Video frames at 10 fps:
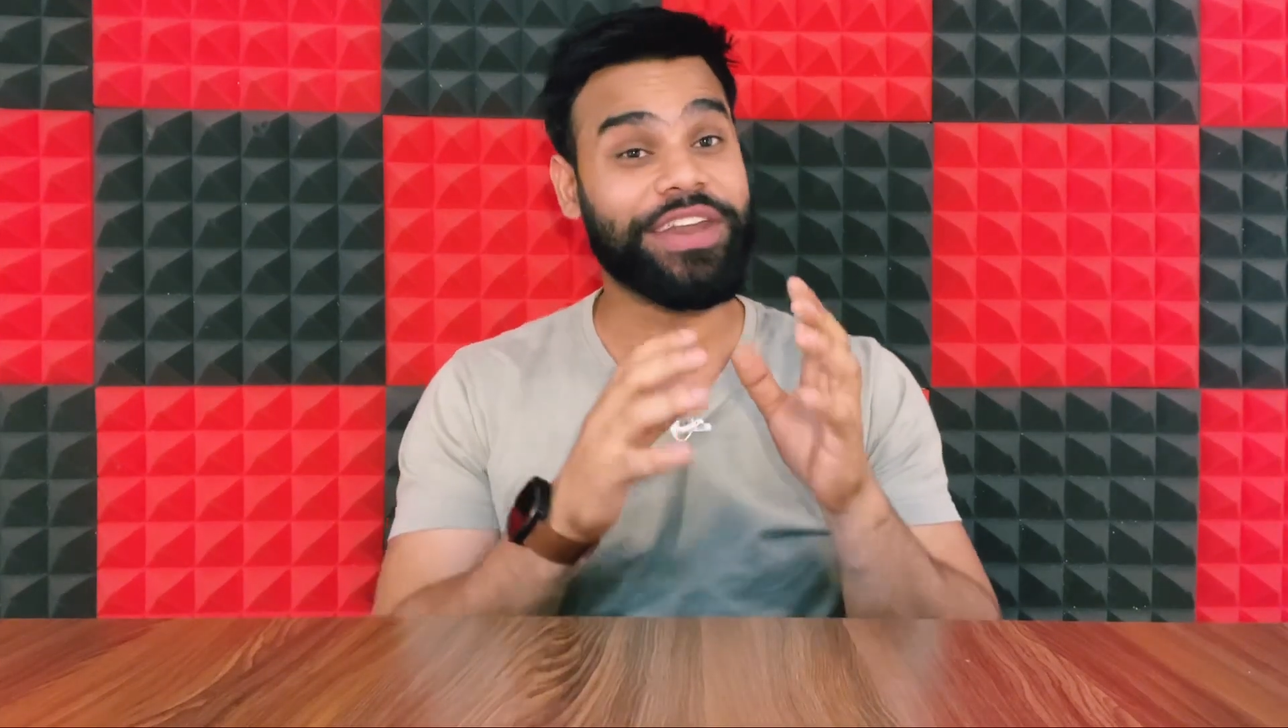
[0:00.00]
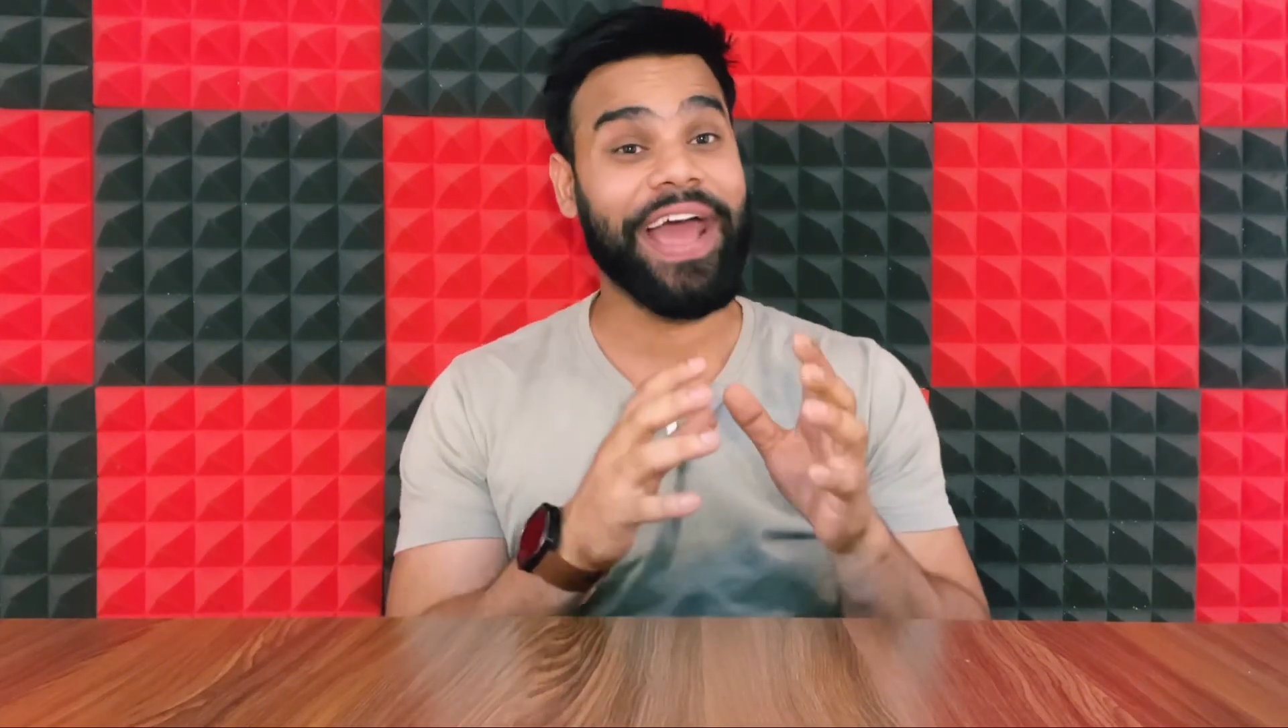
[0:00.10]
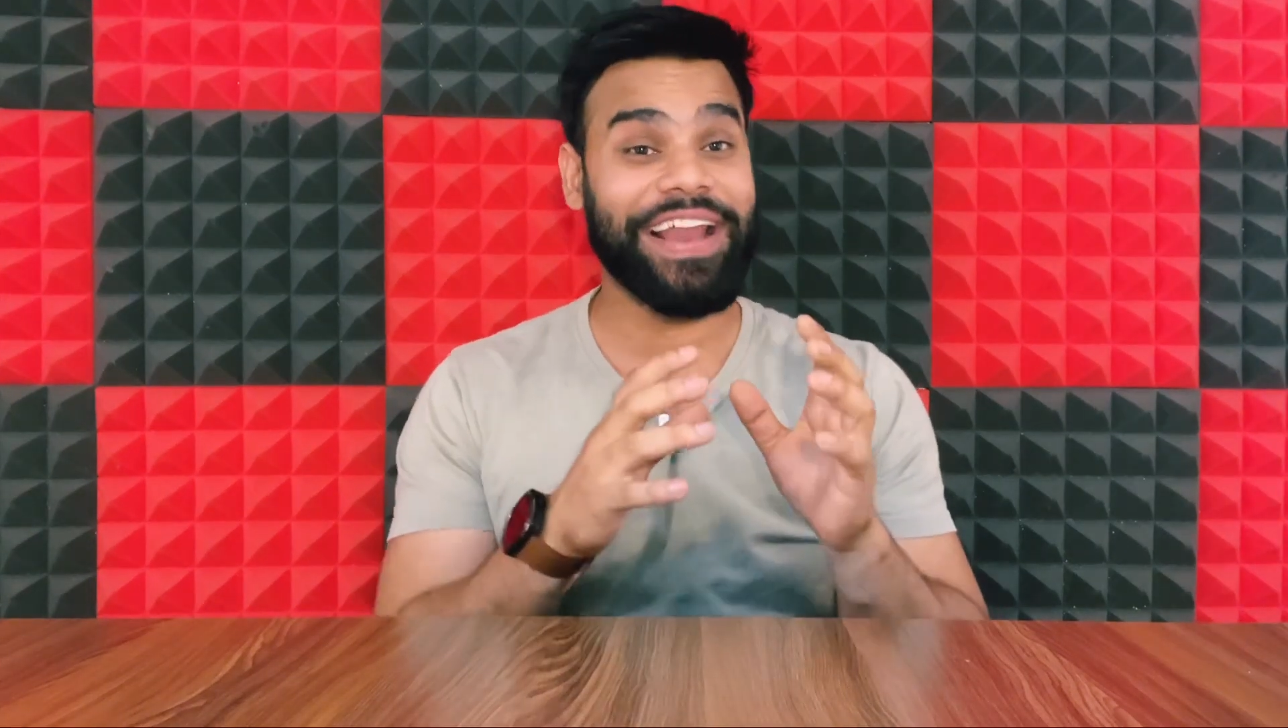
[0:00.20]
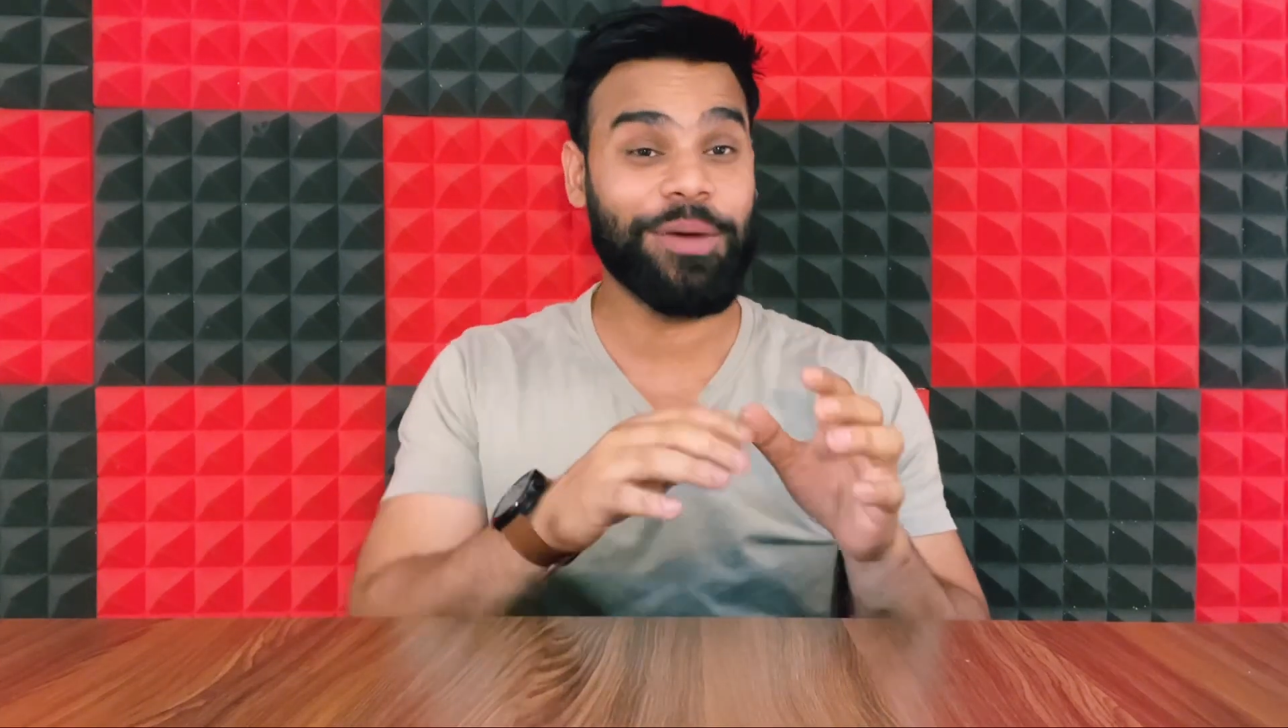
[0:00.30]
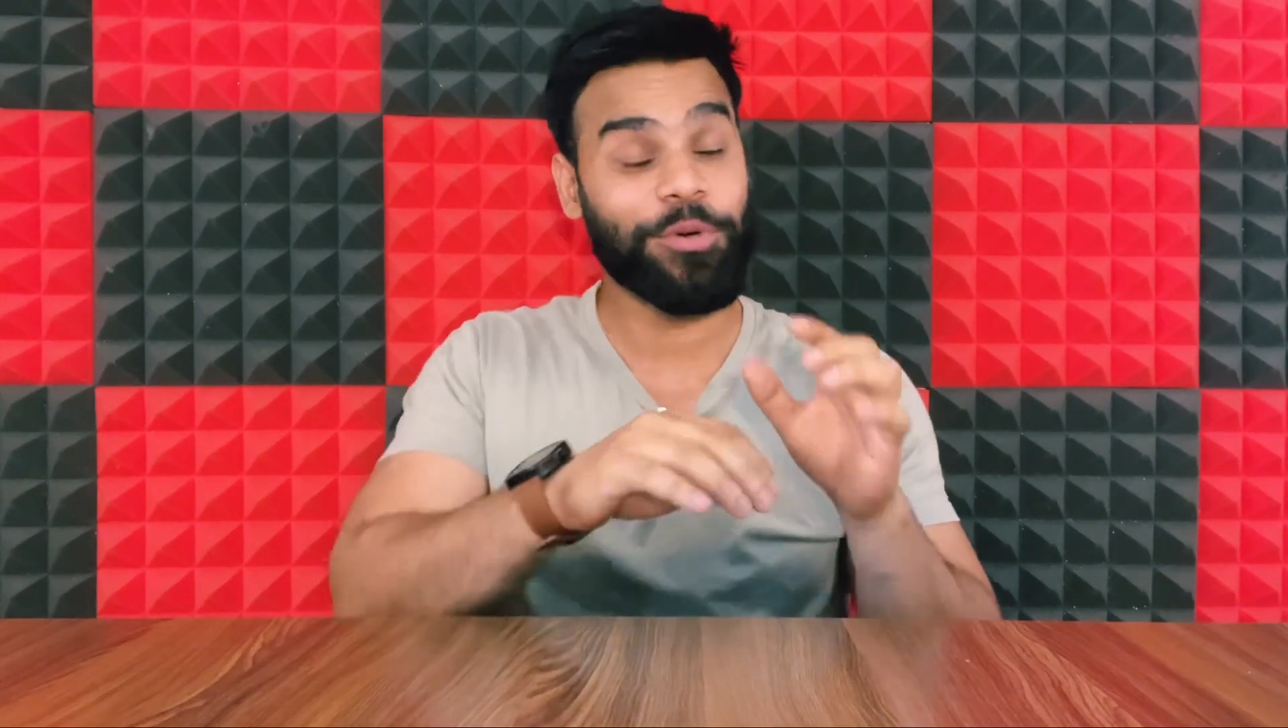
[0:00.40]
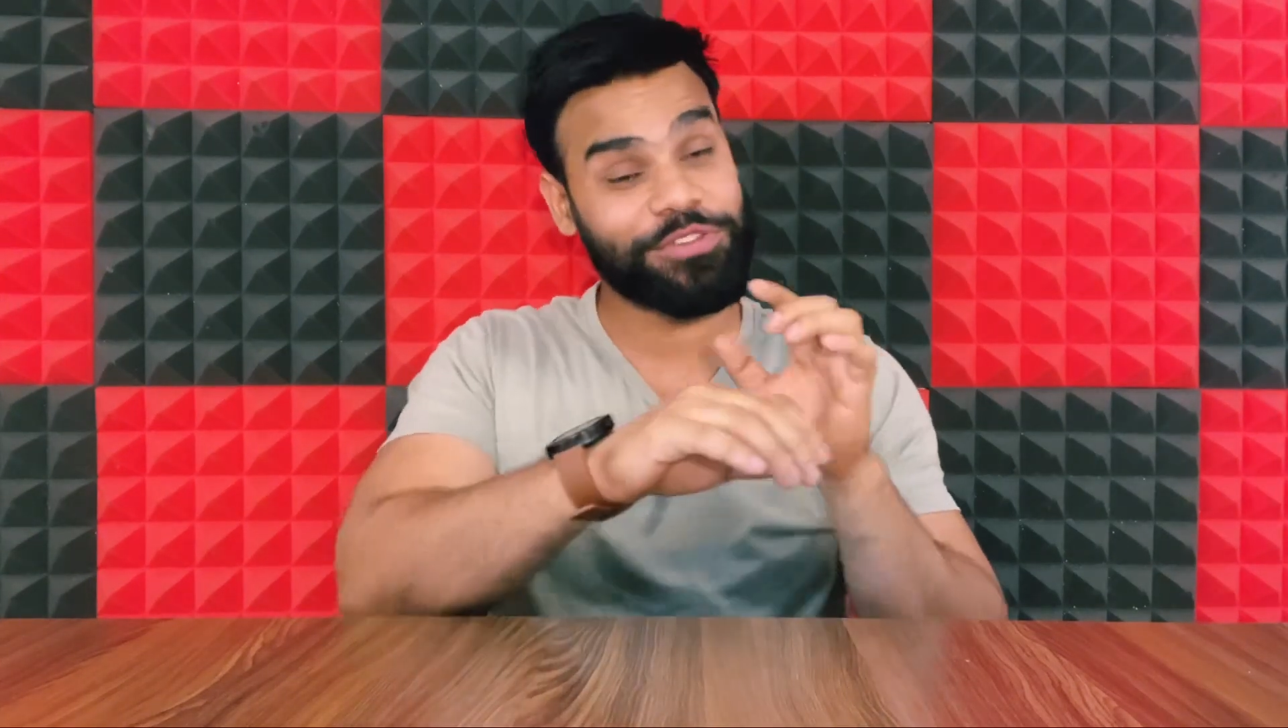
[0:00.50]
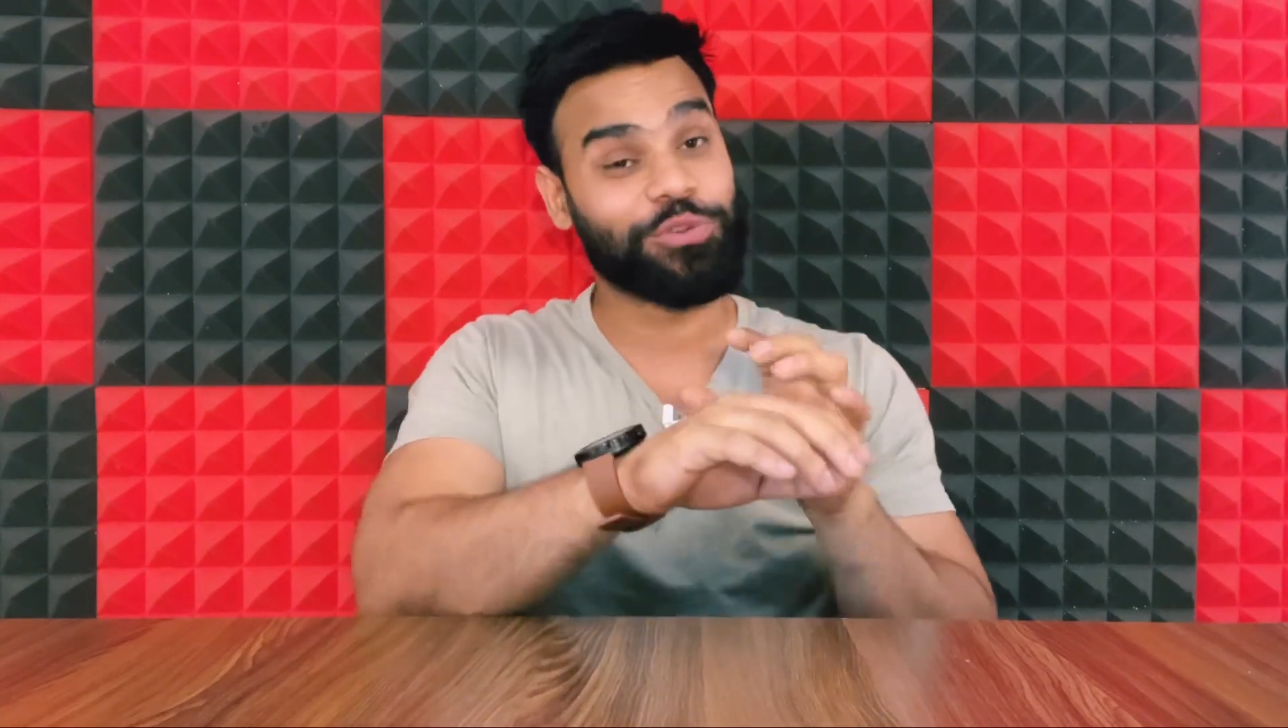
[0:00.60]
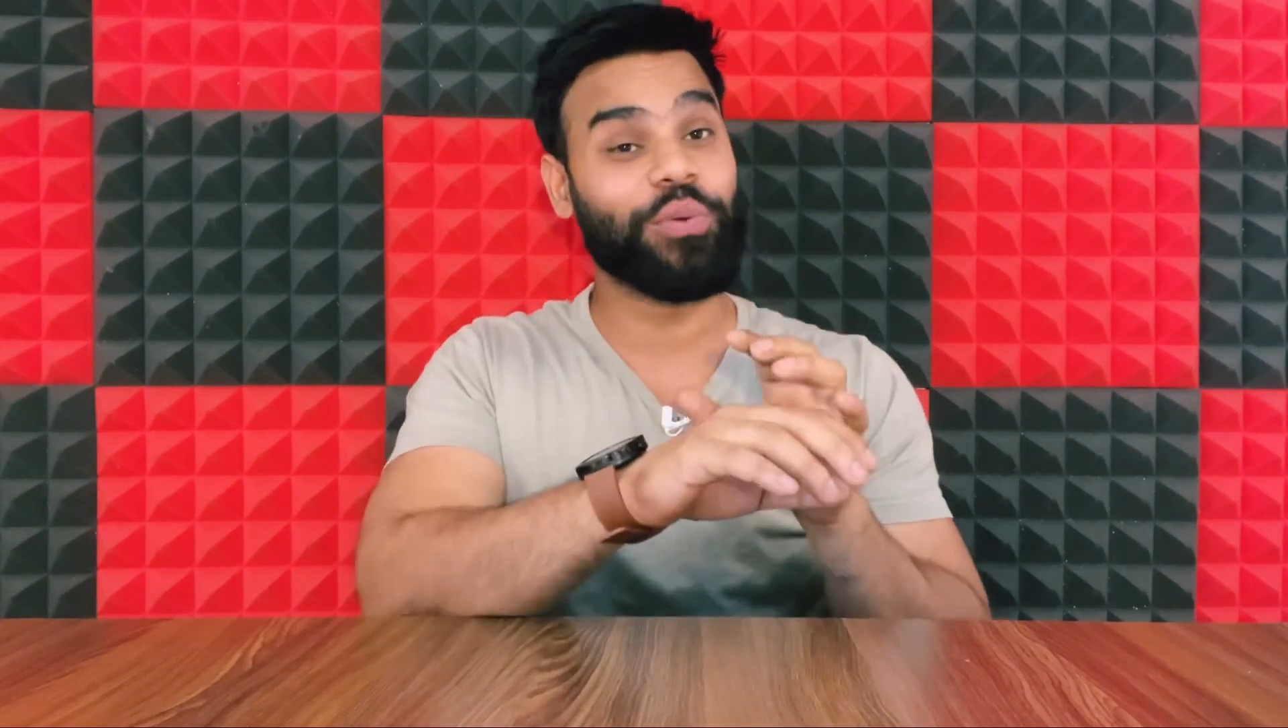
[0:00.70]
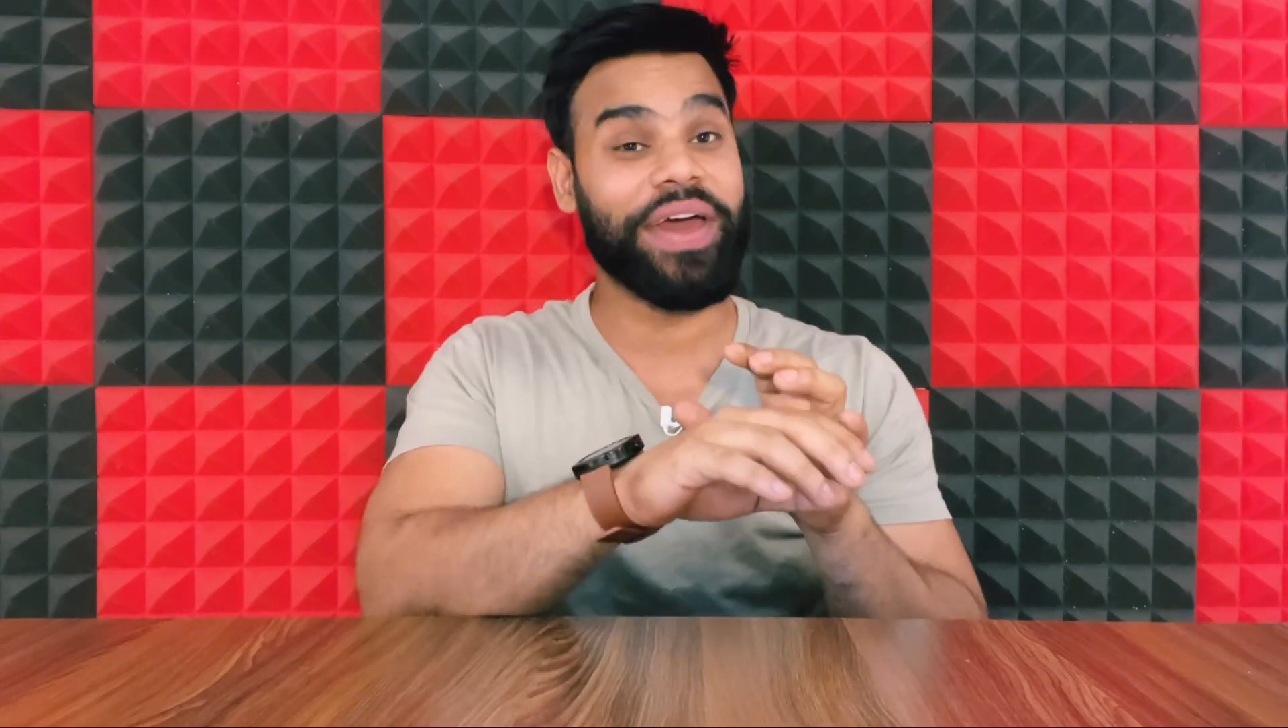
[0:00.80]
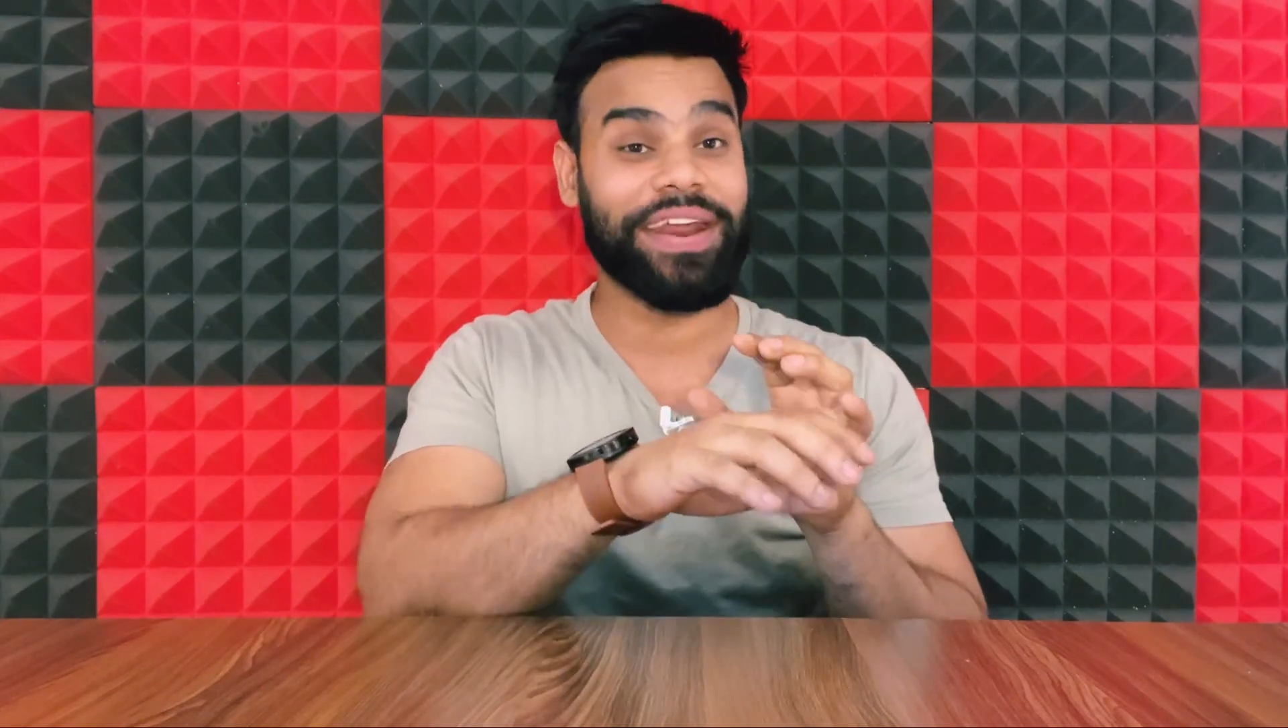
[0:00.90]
डायल है वो स्क्वायर